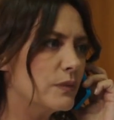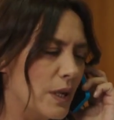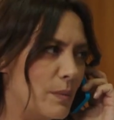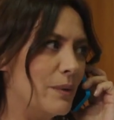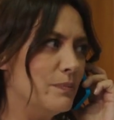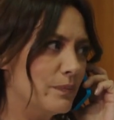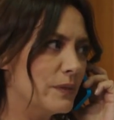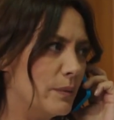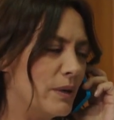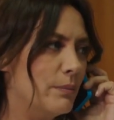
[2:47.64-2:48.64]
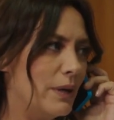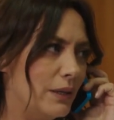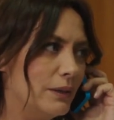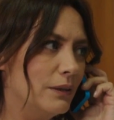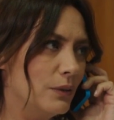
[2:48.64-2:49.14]
Tamam, tamam.
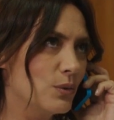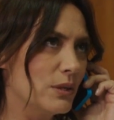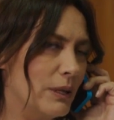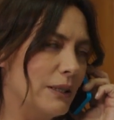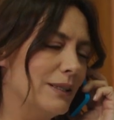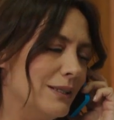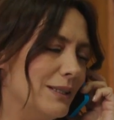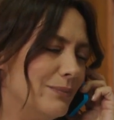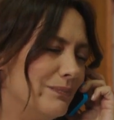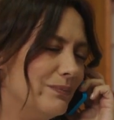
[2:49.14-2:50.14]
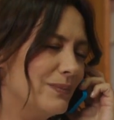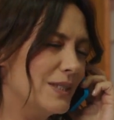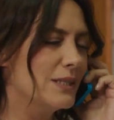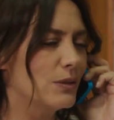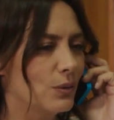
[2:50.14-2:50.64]
Ben o zaman arayayım.
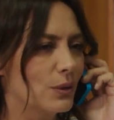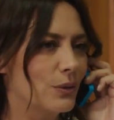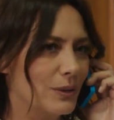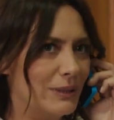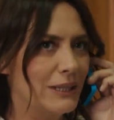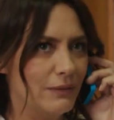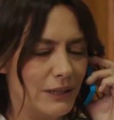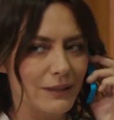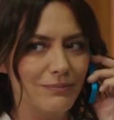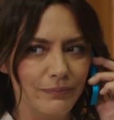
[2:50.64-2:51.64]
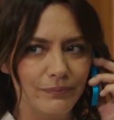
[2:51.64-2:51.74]
Size ona göre bilgi vereyim.